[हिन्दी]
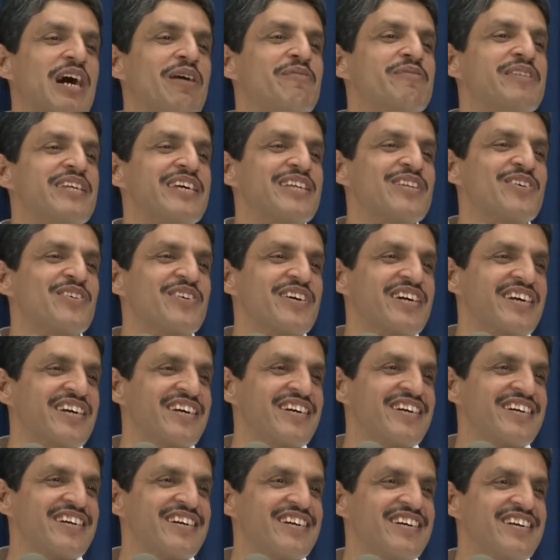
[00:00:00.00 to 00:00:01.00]
काम दे दोगे
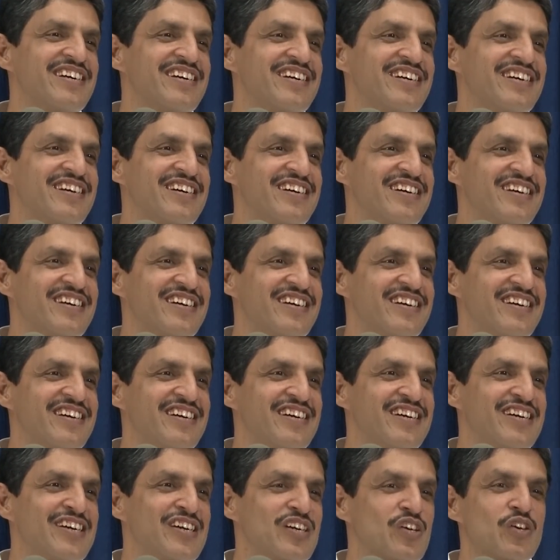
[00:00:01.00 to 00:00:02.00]

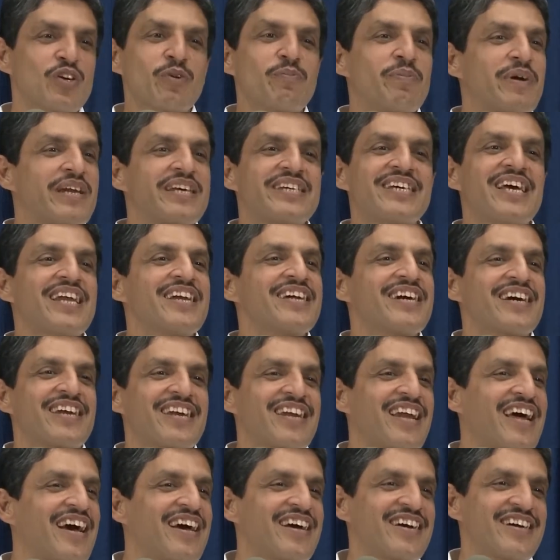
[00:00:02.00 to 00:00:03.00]
क्योंकि परेशान कर
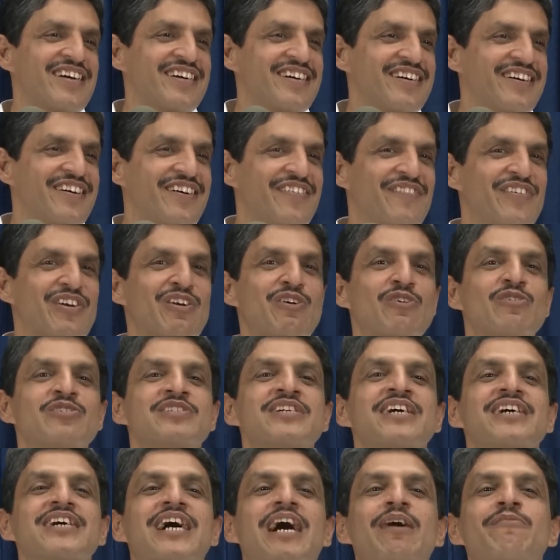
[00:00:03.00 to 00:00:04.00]
रहा है फिर कौन
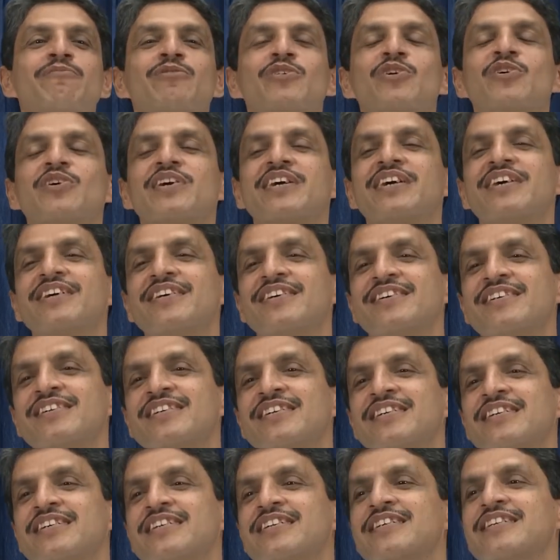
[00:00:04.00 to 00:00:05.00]
सा काम दोगे
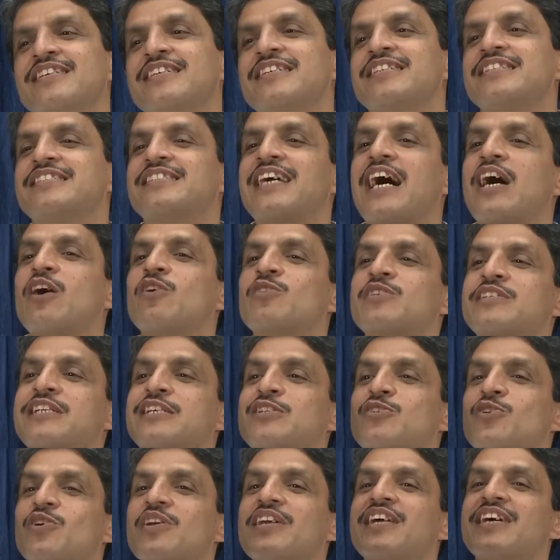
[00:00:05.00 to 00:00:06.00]
जाओ उसकी
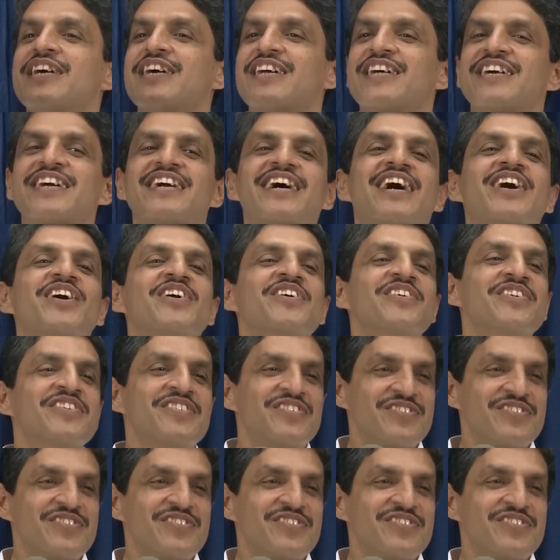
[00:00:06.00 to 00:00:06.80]
चुगली करके आओ